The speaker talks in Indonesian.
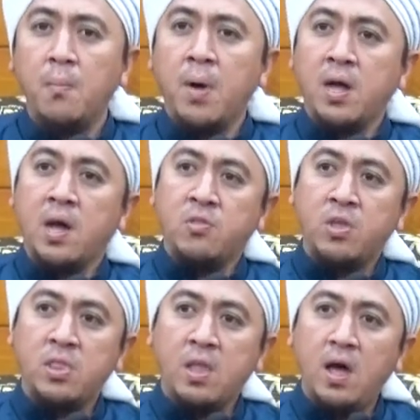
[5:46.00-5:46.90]
Maka
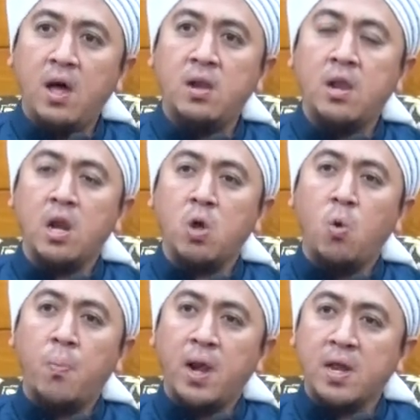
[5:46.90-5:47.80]
kecintaan dan
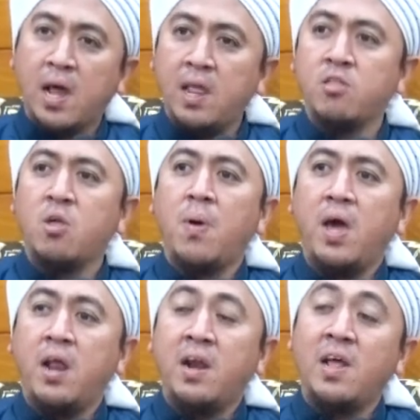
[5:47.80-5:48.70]
kelupaan kalian sama
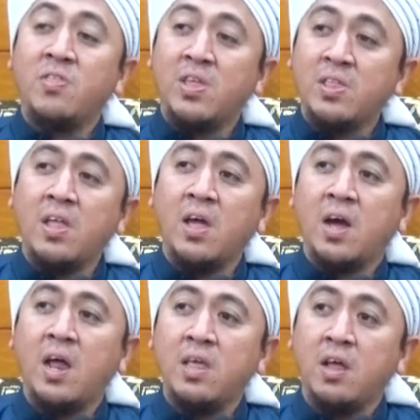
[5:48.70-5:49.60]
akhirat dan cintanya
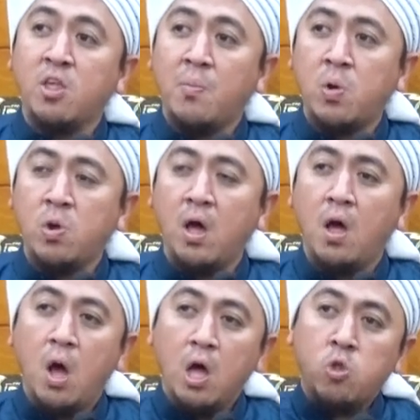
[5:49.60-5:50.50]
kalian sama dunia
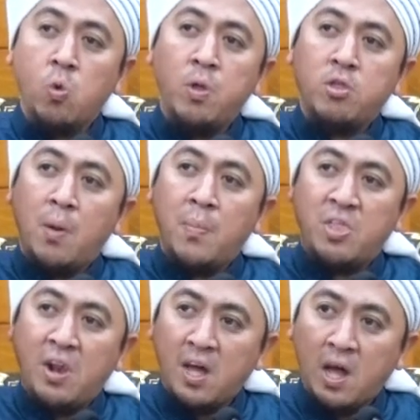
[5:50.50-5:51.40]
Itu bisa
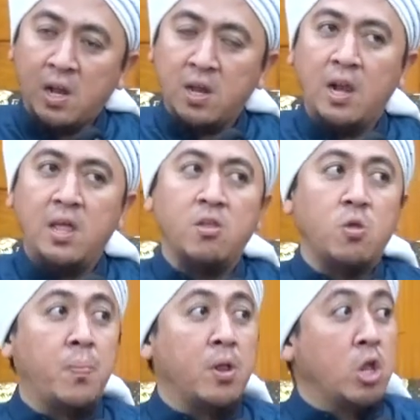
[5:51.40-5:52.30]
mencelakakan kalian
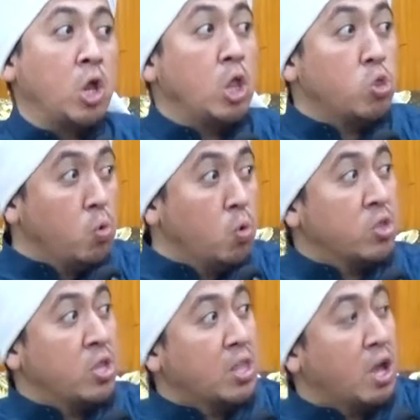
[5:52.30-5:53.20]
Seperti itu
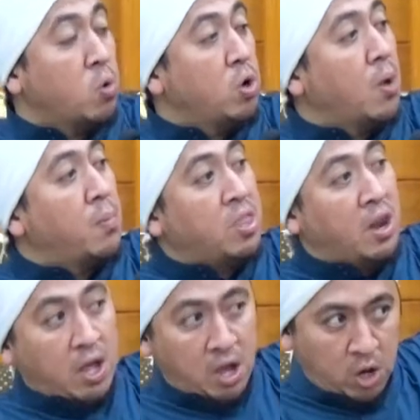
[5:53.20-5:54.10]
kecintaan dunia
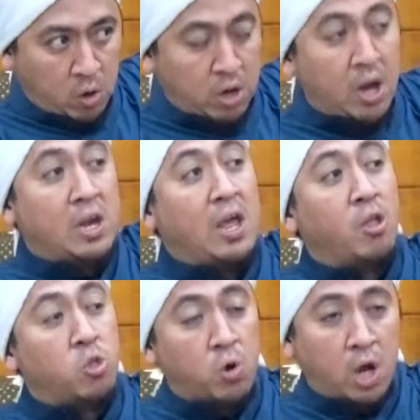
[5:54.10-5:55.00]
mencelakakan dan
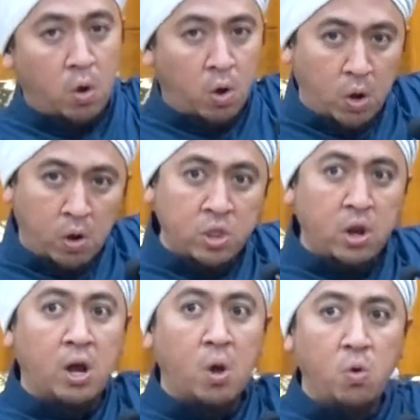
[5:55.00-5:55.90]
dihancurkan orang-orang
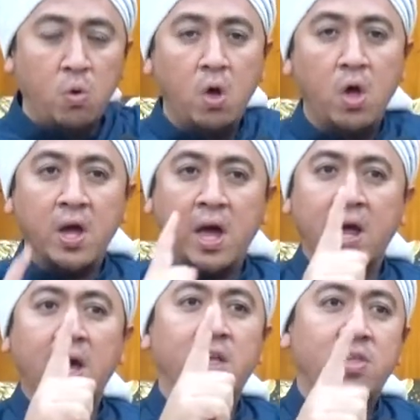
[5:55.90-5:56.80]
terdahulu
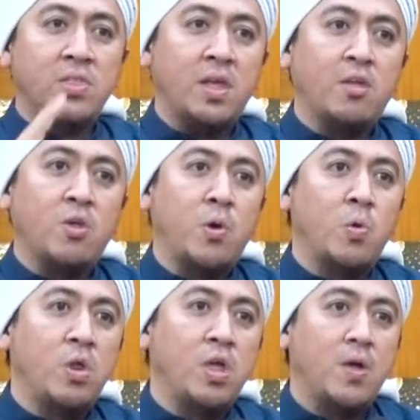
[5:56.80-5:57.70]
Gara-gara cintanya sama
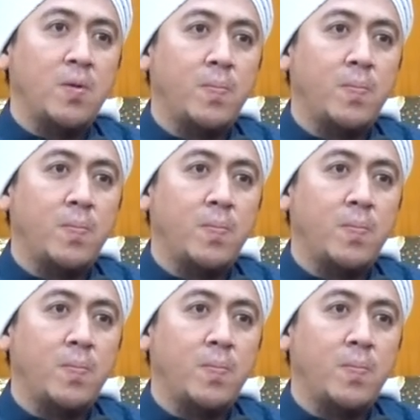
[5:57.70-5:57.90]
dunia